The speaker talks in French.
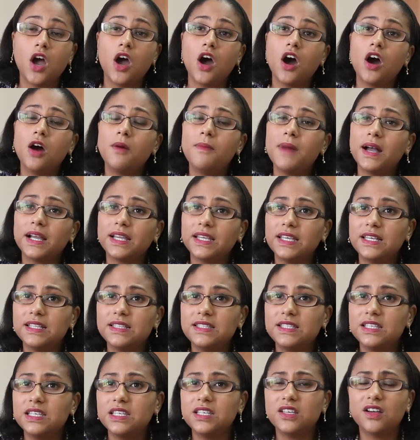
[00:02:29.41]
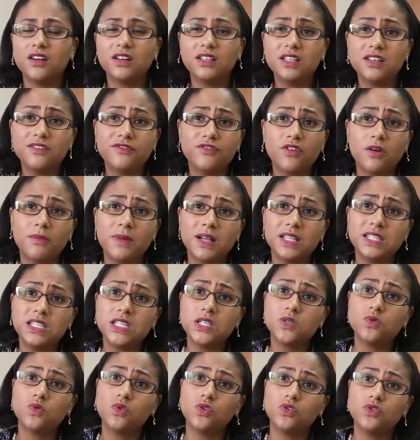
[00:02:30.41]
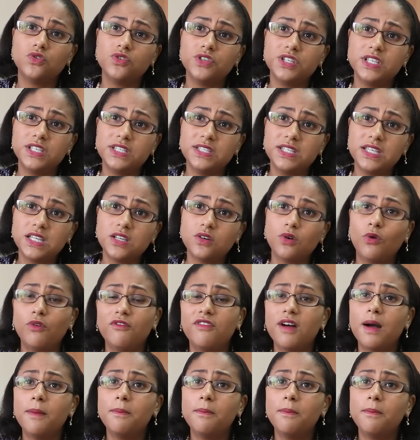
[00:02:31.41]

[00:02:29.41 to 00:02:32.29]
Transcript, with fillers: en marketing, en informatique ou en logistique, on va